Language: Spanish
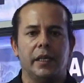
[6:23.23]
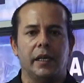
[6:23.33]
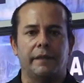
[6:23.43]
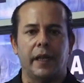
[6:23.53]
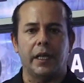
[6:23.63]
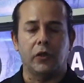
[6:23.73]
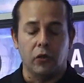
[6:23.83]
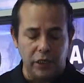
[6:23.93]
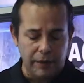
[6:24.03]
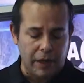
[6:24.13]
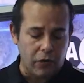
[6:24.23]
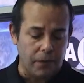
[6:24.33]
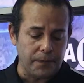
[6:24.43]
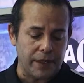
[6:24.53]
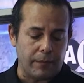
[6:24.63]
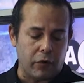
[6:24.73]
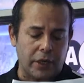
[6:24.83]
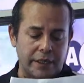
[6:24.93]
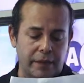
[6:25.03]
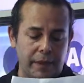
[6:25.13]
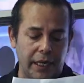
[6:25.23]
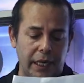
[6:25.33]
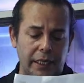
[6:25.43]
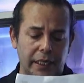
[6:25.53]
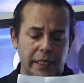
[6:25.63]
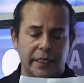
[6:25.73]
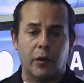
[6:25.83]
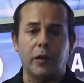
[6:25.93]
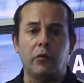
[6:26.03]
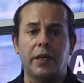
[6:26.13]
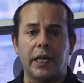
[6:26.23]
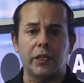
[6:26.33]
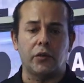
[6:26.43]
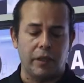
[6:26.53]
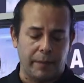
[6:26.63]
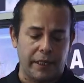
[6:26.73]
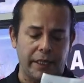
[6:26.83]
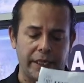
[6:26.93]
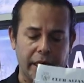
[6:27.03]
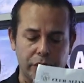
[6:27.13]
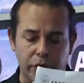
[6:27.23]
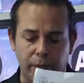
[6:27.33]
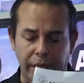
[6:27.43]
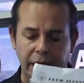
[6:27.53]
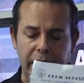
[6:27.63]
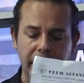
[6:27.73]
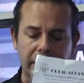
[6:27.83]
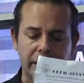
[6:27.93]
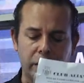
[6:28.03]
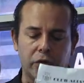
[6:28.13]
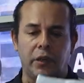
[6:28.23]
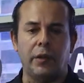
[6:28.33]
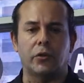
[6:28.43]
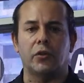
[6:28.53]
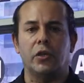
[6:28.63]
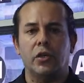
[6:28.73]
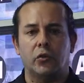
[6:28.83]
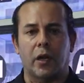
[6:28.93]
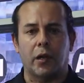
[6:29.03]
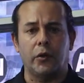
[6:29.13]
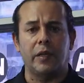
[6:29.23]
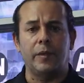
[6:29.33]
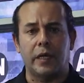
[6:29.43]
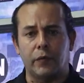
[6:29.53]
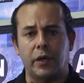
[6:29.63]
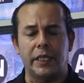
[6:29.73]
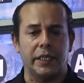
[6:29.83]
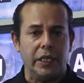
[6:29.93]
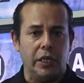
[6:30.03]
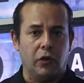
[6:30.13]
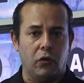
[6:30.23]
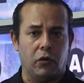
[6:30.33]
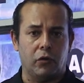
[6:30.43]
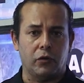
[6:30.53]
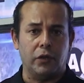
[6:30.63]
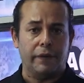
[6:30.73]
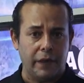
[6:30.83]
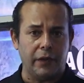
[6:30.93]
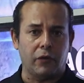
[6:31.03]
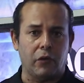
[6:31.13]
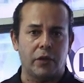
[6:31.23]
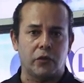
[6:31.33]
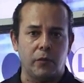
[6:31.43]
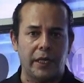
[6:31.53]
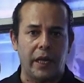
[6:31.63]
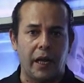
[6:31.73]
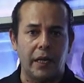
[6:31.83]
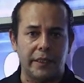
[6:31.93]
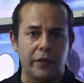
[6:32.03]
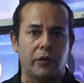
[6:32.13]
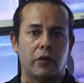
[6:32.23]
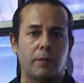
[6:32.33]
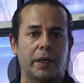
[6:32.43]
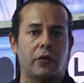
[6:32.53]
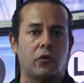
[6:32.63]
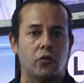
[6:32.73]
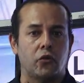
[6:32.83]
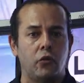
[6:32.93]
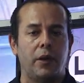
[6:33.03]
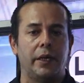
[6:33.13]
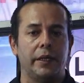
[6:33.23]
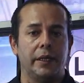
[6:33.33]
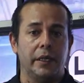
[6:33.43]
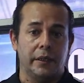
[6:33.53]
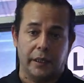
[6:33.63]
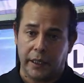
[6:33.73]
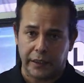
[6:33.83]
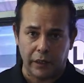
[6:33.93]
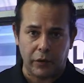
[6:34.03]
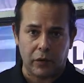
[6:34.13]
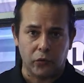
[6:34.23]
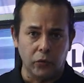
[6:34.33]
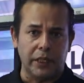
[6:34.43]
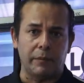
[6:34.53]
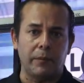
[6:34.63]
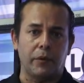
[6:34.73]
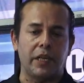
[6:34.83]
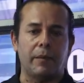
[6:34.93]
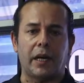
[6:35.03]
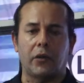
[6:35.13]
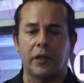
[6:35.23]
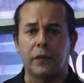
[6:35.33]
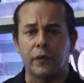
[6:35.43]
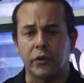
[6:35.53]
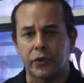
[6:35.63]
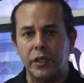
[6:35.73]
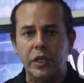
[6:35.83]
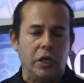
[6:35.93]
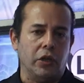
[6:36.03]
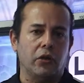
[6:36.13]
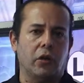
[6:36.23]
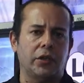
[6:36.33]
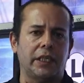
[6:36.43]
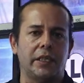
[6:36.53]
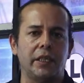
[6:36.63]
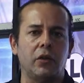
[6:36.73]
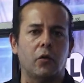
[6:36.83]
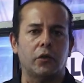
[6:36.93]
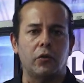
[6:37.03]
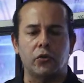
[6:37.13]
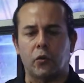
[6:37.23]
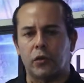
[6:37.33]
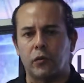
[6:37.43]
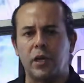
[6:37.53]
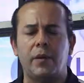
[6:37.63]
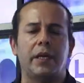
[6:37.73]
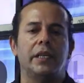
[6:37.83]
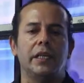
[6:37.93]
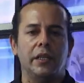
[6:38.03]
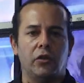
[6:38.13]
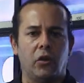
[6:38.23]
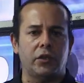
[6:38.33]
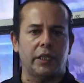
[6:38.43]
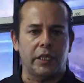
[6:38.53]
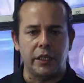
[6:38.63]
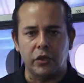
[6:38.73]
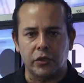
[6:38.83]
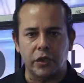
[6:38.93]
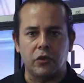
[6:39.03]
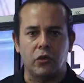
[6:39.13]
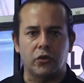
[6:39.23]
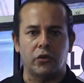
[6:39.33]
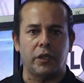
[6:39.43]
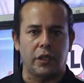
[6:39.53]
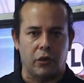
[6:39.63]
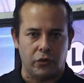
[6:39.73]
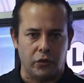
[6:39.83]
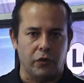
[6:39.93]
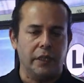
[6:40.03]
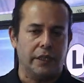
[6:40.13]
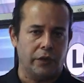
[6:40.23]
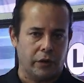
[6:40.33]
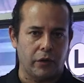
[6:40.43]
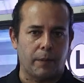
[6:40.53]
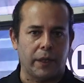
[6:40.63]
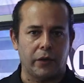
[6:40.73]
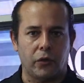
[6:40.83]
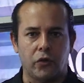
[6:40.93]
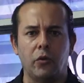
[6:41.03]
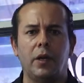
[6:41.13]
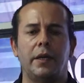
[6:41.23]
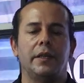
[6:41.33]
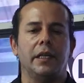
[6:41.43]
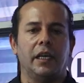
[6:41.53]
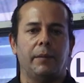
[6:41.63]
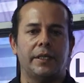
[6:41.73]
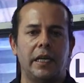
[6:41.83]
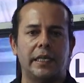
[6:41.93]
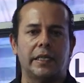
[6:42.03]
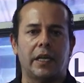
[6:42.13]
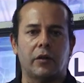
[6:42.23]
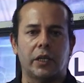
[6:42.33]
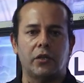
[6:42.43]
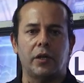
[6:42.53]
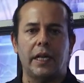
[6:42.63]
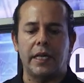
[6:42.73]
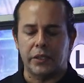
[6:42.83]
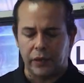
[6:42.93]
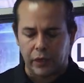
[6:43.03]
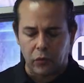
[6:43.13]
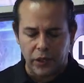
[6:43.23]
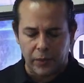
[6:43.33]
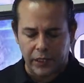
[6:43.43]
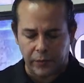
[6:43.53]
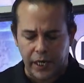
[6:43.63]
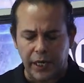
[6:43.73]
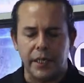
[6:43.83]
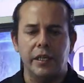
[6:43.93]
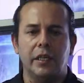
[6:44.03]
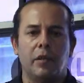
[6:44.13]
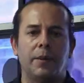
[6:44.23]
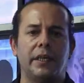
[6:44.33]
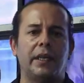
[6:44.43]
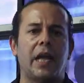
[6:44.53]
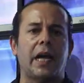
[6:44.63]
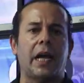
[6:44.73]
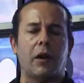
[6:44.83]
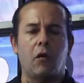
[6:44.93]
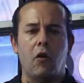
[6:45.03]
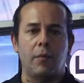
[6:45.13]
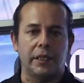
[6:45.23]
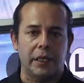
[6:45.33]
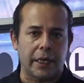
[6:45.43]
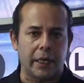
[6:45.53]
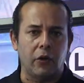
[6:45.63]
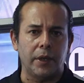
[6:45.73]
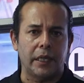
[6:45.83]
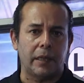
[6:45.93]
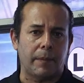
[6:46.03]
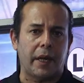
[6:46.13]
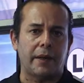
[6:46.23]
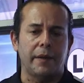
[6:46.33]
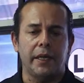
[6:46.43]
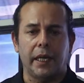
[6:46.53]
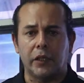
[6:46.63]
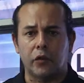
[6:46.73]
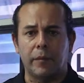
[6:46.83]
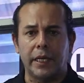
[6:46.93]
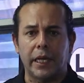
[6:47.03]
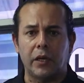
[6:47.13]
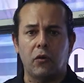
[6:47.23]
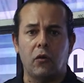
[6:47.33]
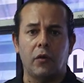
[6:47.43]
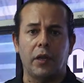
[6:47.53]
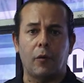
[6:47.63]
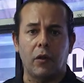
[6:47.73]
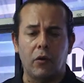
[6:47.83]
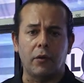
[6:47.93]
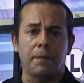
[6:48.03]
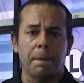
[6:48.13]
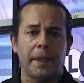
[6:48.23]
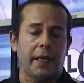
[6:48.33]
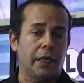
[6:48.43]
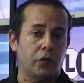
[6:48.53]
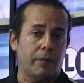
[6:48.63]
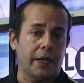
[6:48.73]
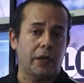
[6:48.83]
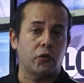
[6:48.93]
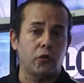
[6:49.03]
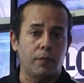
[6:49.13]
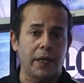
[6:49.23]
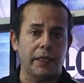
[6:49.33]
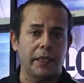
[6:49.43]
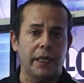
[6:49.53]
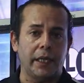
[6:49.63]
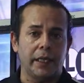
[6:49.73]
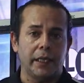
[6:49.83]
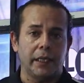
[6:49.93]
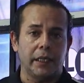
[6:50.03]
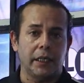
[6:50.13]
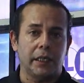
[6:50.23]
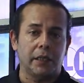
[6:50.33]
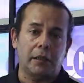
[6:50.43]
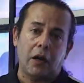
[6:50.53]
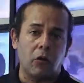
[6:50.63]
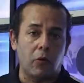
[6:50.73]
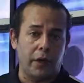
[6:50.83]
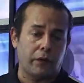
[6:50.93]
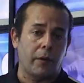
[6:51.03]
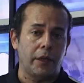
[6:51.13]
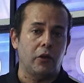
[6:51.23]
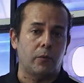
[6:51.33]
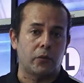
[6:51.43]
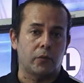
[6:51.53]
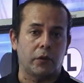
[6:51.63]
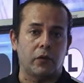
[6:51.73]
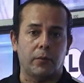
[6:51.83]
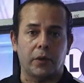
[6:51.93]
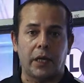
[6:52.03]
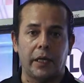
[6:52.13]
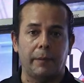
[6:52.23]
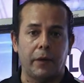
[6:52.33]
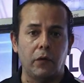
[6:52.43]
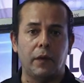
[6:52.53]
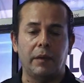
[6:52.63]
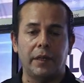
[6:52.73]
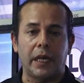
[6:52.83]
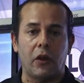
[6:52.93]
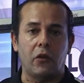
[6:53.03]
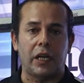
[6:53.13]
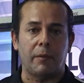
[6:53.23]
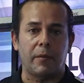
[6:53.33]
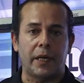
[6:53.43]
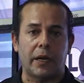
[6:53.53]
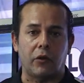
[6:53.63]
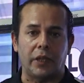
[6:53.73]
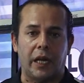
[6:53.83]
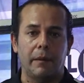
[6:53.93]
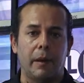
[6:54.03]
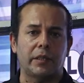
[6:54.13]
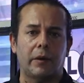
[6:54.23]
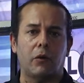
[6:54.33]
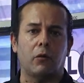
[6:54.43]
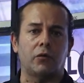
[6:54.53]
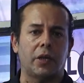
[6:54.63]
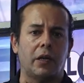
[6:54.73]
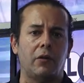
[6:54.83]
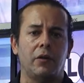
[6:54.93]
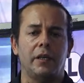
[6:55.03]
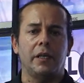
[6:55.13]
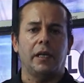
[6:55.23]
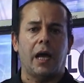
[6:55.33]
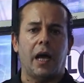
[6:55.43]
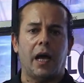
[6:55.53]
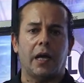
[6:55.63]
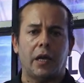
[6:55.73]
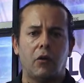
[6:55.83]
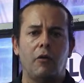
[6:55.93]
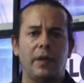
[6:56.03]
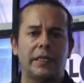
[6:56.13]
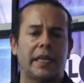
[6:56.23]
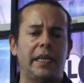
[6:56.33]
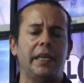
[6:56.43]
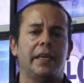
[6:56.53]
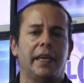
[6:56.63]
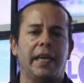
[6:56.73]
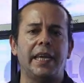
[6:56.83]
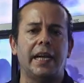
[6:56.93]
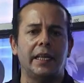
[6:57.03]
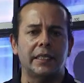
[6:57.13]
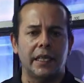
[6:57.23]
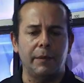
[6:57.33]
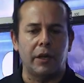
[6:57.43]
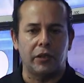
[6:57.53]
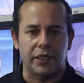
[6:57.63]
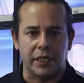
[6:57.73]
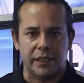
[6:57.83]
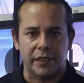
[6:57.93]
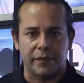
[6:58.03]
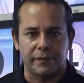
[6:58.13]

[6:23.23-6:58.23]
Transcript: Están en todo Lima con San Borja, San Miguel, San Juan de Urigancho, Independencia, Jesús María, Lince, Los Olivos, San Juan de Miraflores, los distritos donde se ubica el Centro Quiropráctico Chubel, Si quieren hacer una consulta, también pueden llamar a los teléfonos 275-4849, 275-5878. Centro Quiropráctico Schubel, especialistas en la corrección y alineación de la columna vertebral, nos presentan a Carlos Gómez. El arquero viene a tapar en el Sudamericano de Ecuador, en el Sudamericano Sub-20. Eh, algo molesto ha venido, por supuesto, porque Perú fue eliminado en la primera ronda. Vamos a verlo, escucharlo a Carlos Gómez aquí en Alianza Lima Noticias.